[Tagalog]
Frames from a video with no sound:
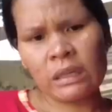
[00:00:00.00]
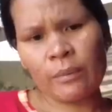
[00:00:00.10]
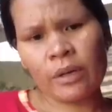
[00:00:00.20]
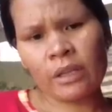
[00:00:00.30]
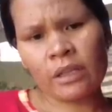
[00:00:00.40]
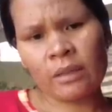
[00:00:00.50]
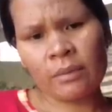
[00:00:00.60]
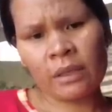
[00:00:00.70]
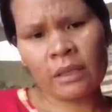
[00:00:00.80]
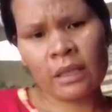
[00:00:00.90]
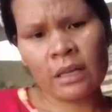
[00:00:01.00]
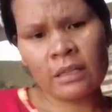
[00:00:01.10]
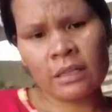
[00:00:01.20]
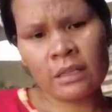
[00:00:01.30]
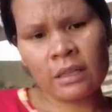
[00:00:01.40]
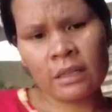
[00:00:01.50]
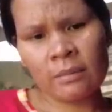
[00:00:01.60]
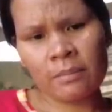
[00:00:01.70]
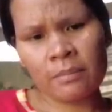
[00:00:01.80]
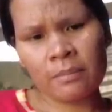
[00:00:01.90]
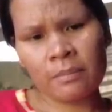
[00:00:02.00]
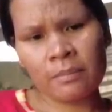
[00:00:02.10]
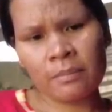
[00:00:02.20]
Dak man natin ibutang dari sa strip.